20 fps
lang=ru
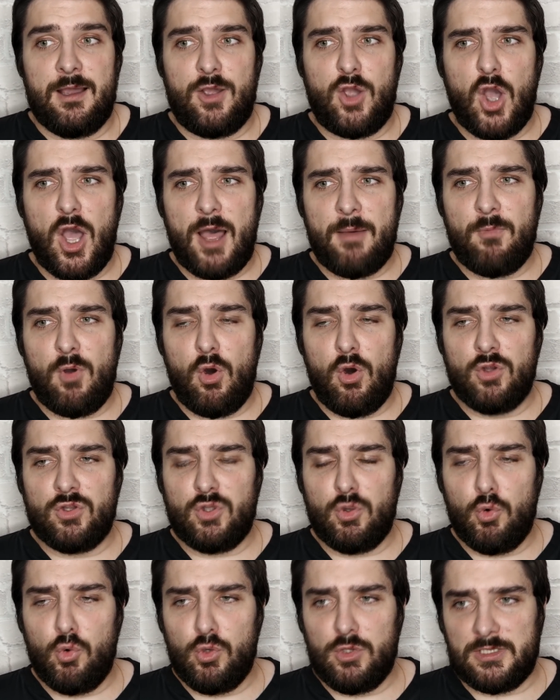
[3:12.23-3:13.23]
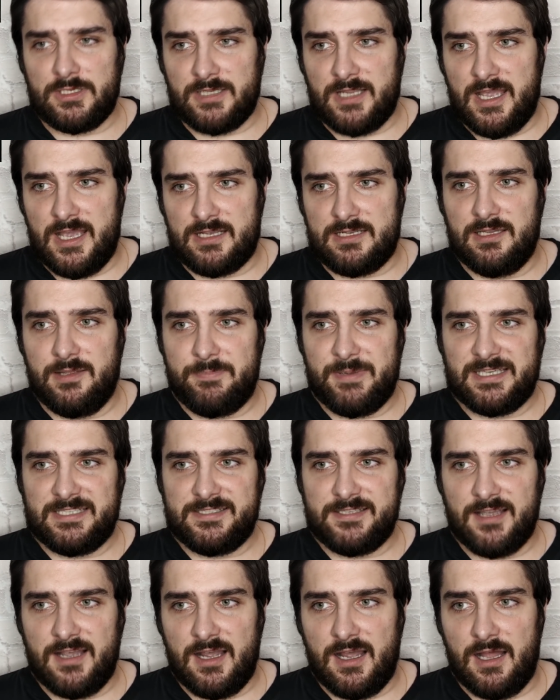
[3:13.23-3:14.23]
Come on Utrecht
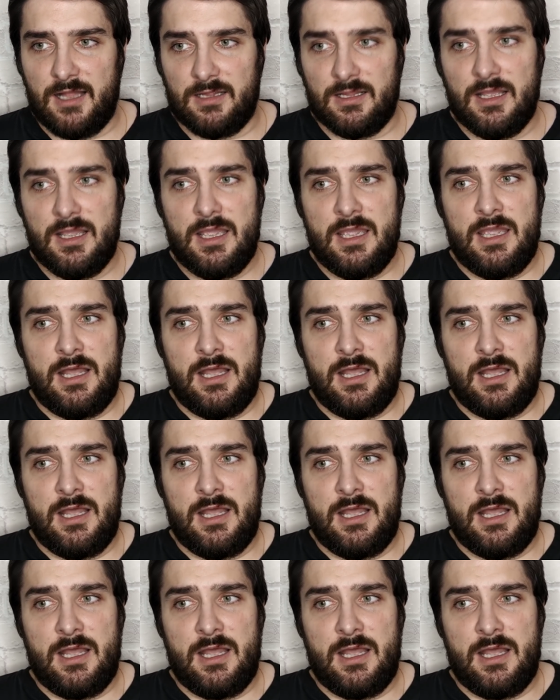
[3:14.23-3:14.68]
написал.